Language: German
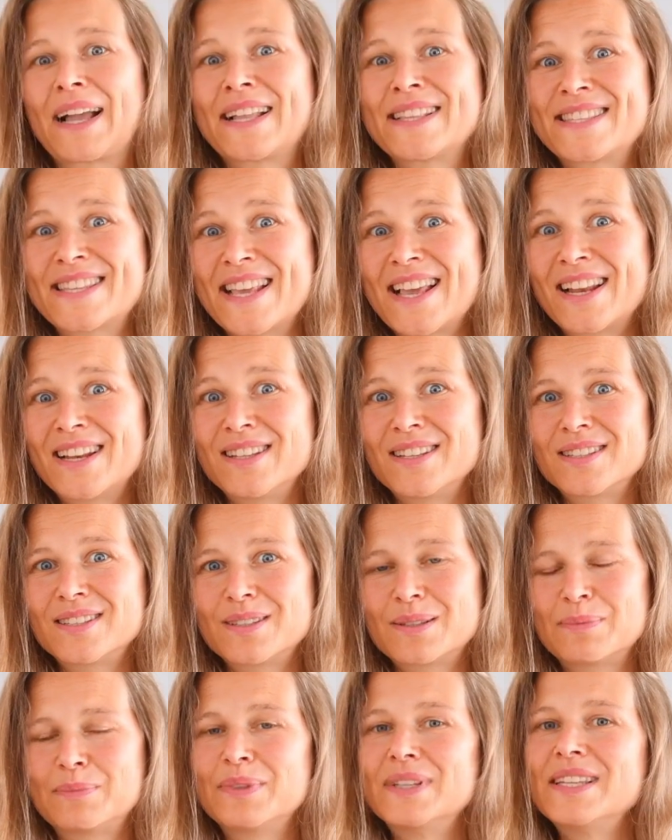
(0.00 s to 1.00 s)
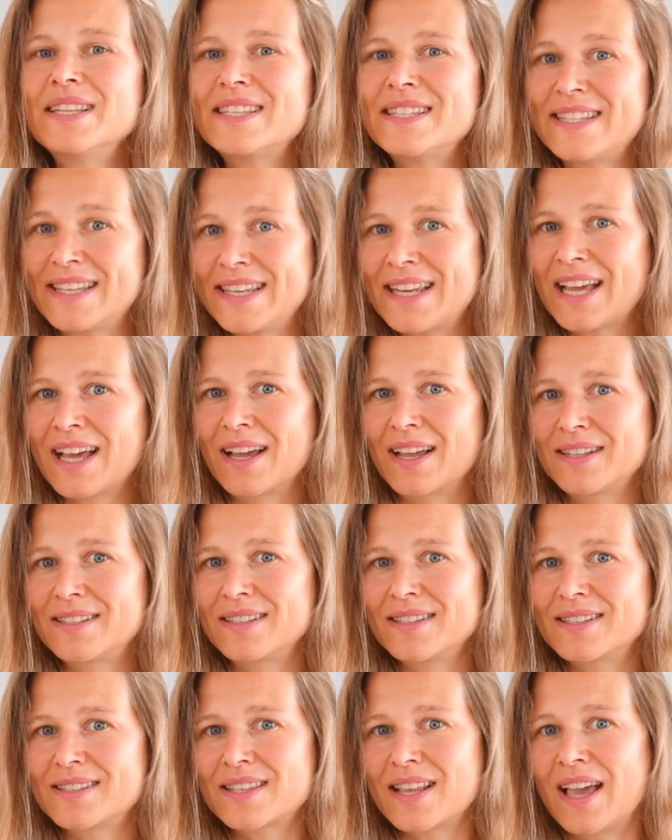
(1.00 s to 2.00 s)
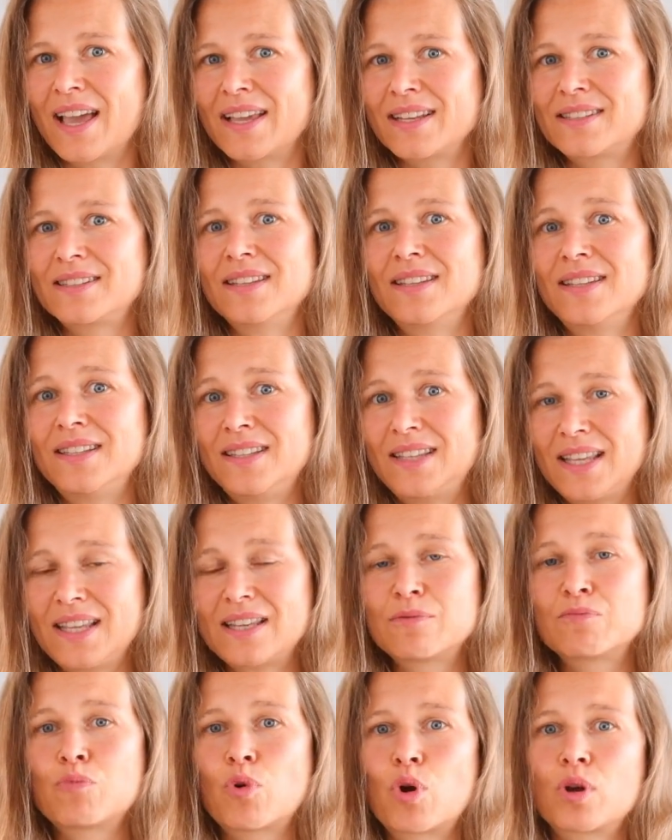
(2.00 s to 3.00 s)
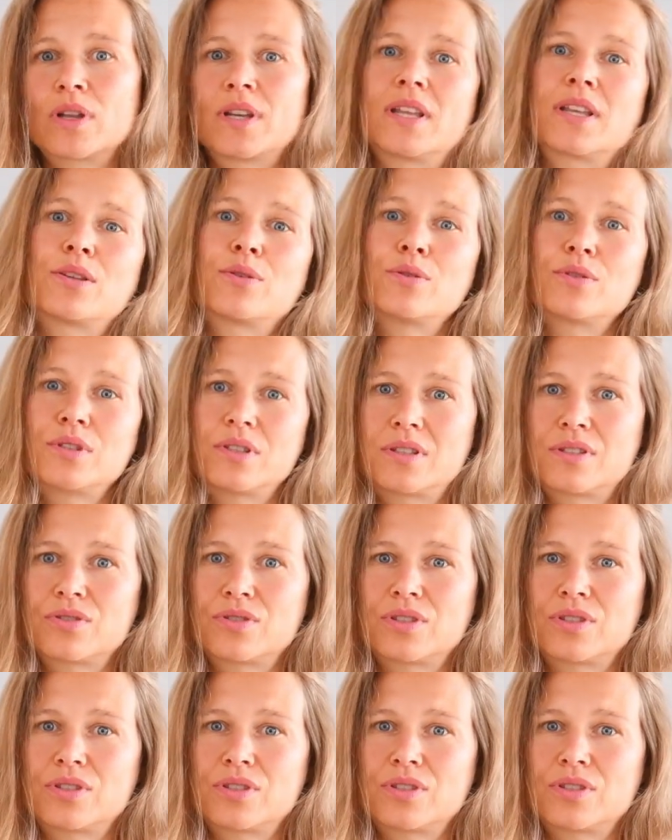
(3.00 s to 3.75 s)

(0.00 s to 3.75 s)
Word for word: Mal ganz ehrlich, nicht jeder hat die Zeit, jeden Morgen in der Küche